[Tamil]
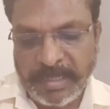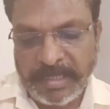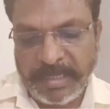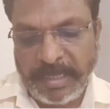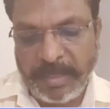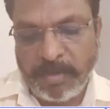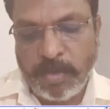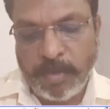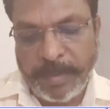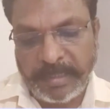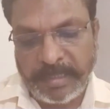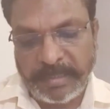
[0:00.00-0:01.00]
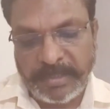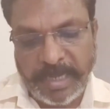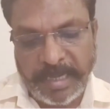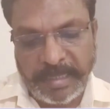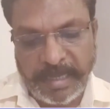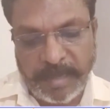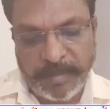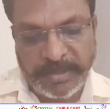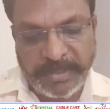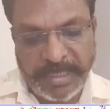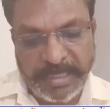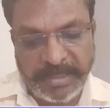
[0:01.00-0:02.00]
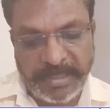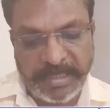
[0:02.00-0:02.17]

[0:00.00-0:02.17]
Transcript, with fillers: கி கோவேந்தன் ஜானகிராமன் ஜெயந்தி